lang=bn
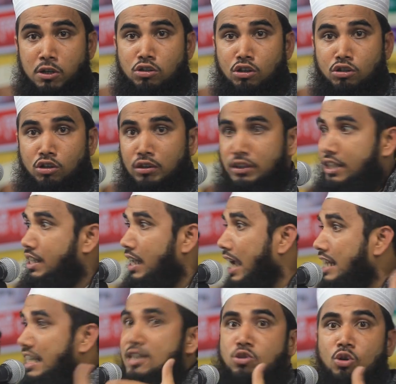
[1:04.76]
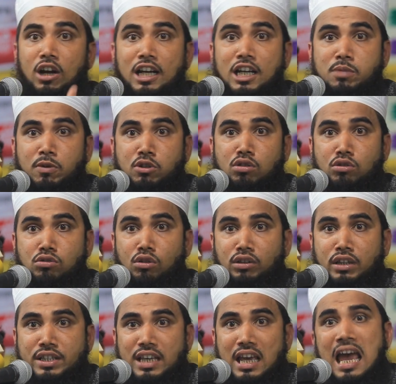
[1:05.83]
বছর চলতেছে এই যে চল্লিশ বছর
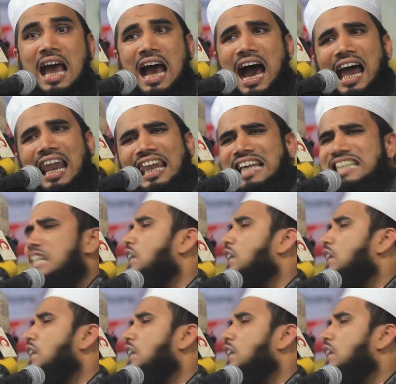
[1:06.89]
চলতেছে আল্লাহ